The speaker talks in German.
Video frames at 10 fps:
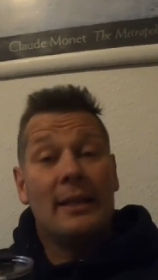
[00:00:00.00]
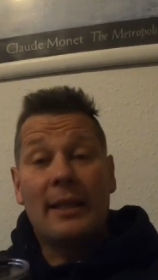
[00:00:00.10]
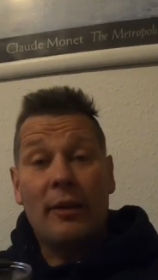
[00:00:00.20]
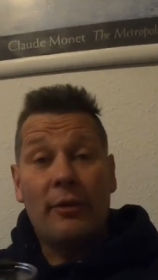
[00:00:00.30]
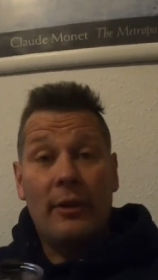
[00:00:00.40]

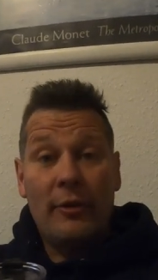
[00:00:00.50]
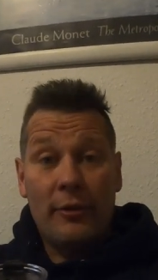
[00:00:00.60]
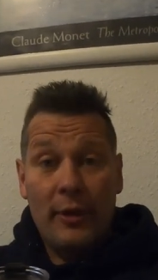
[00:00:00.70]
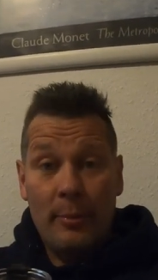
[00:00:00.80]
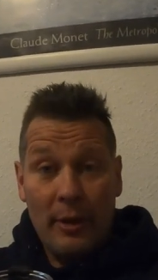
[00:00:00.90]
das
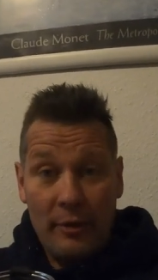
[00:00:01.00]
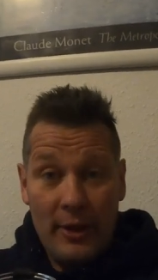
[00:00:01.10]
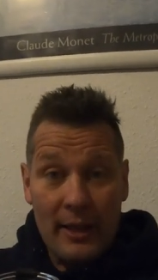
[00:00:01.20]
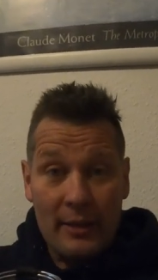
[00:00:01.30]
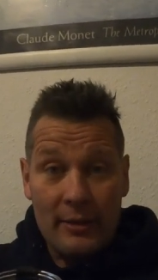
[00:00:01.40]
ist
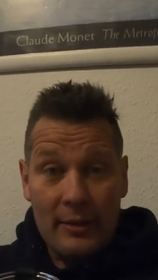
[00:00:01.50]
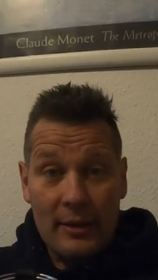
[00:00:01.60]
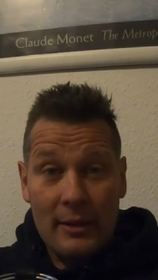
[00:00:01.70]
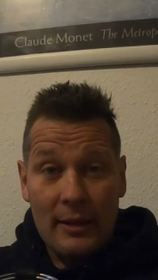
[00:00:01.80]
passiert.